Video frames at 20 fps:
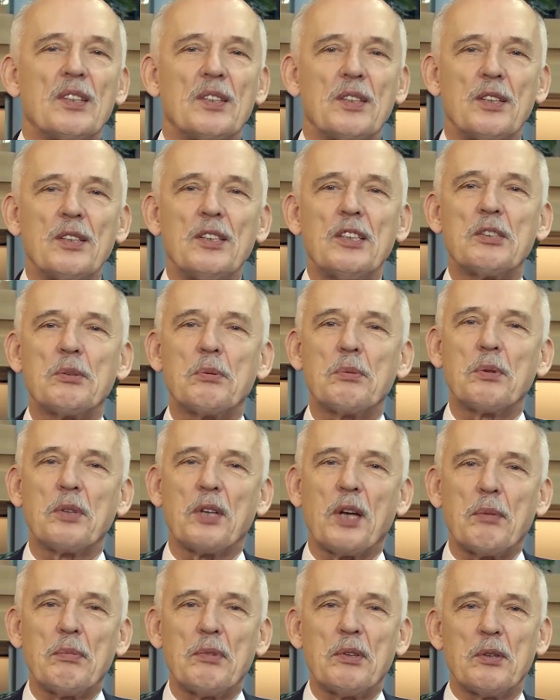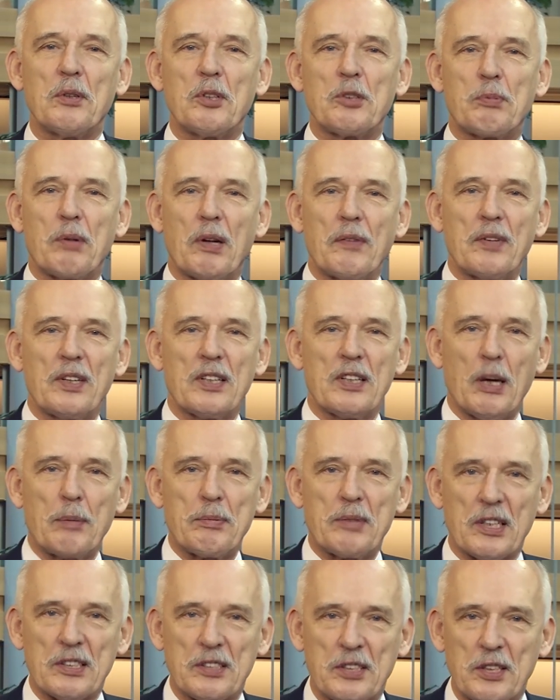i dyskutujemy o sprawach
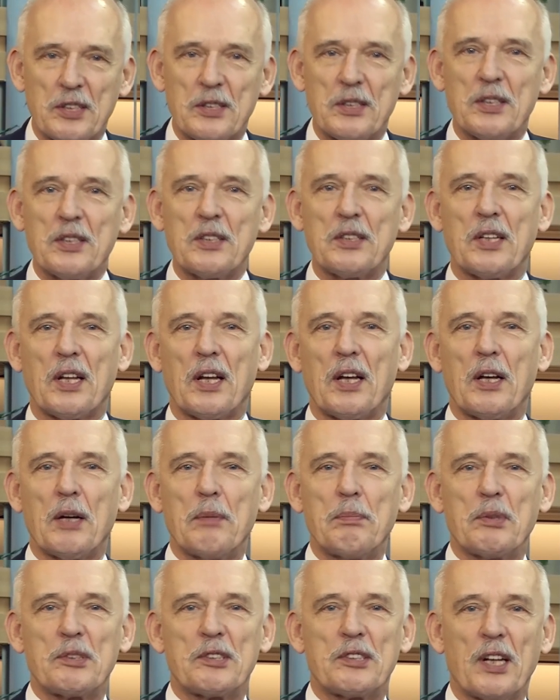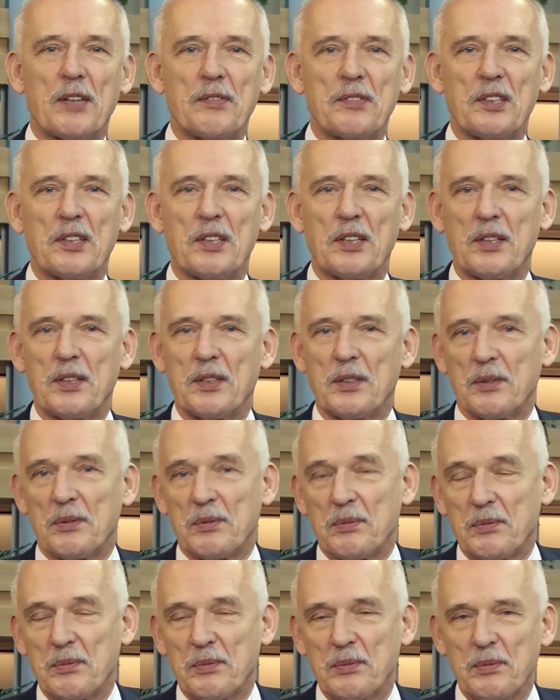abstrakcyjnych na podstawie
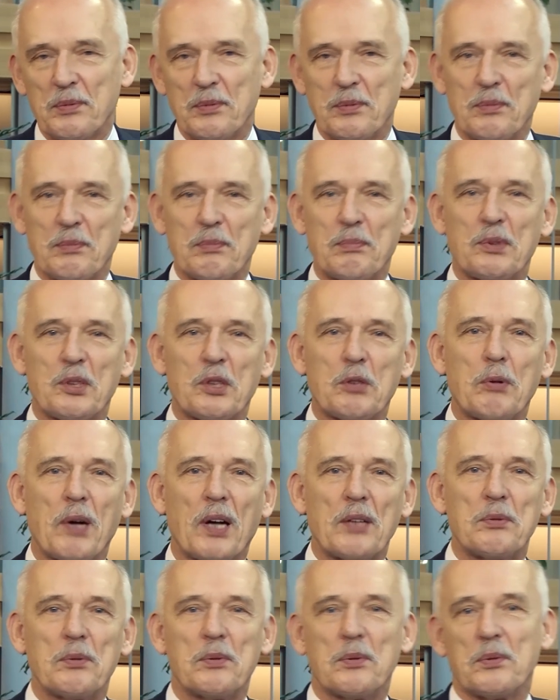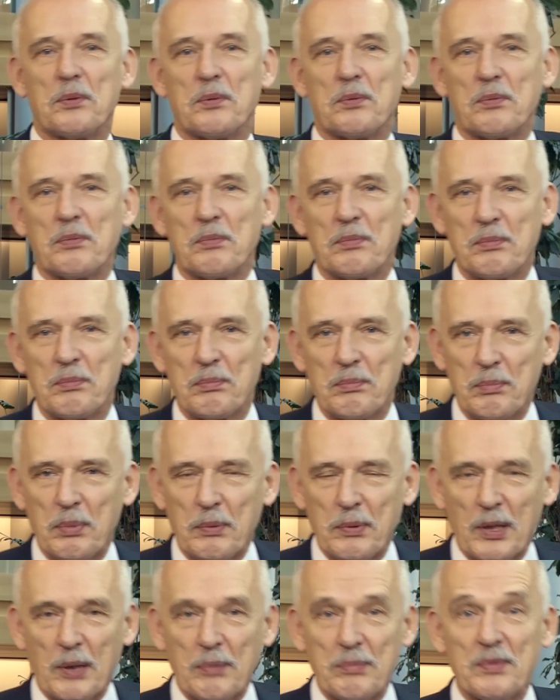mm, przykładu,
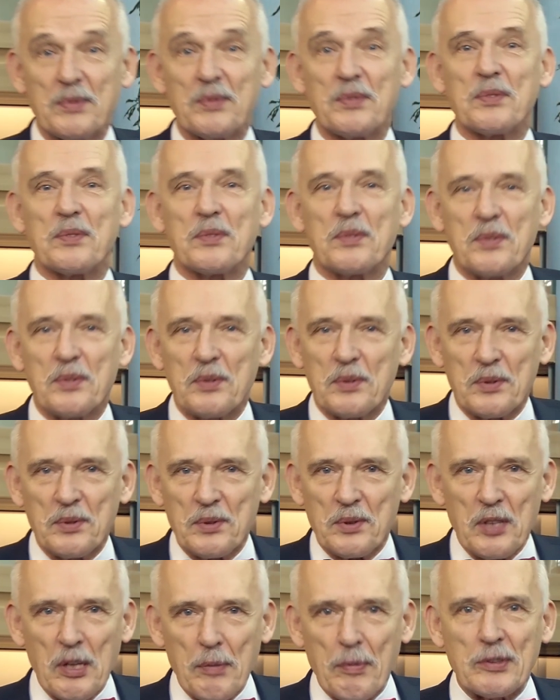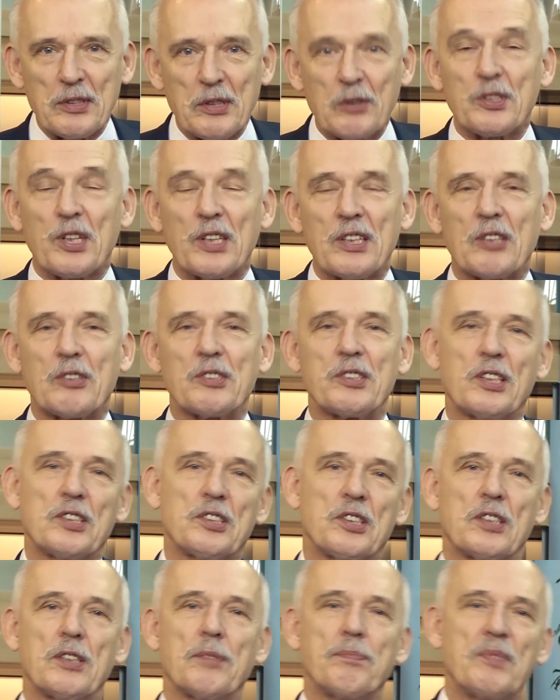powiem, nie mającego żadnego
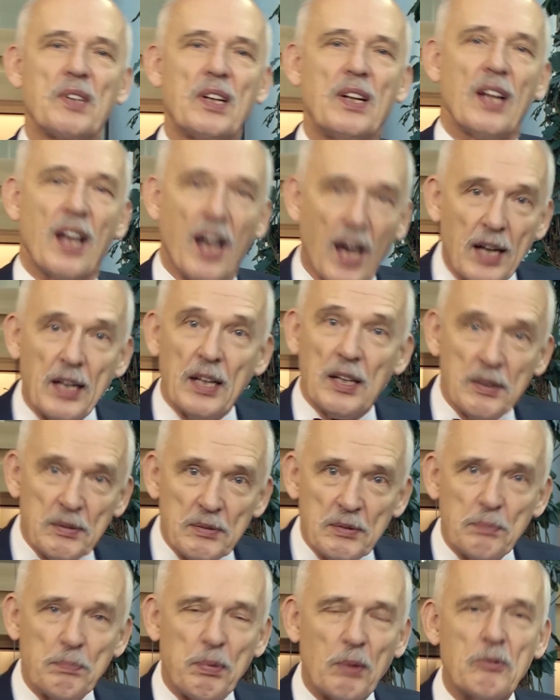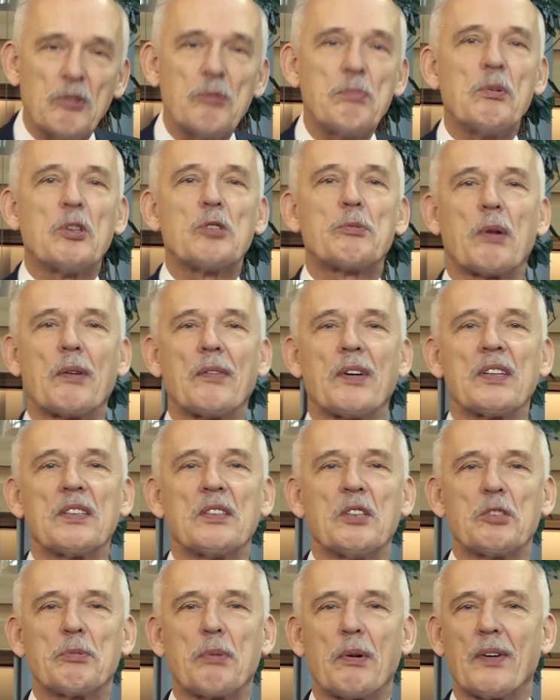znaczenia. Ale pomówmy o
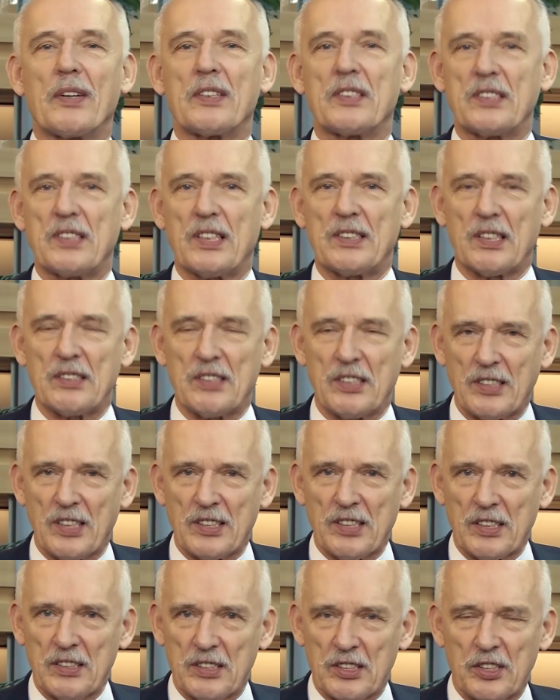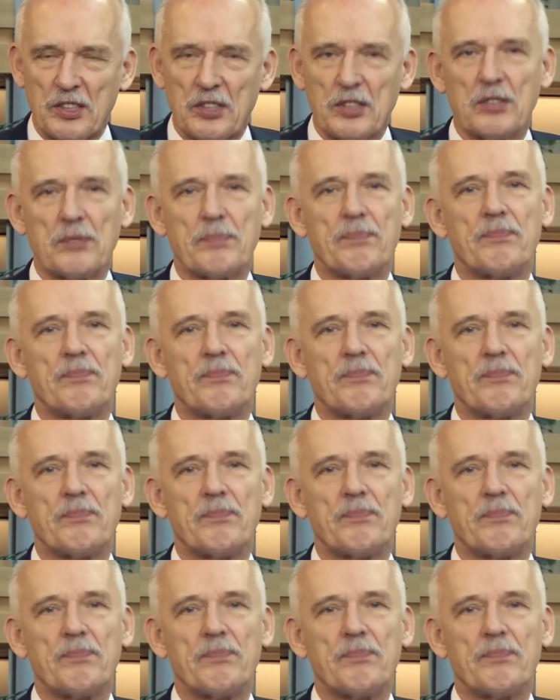sprawach, o sprawach zasadniczych.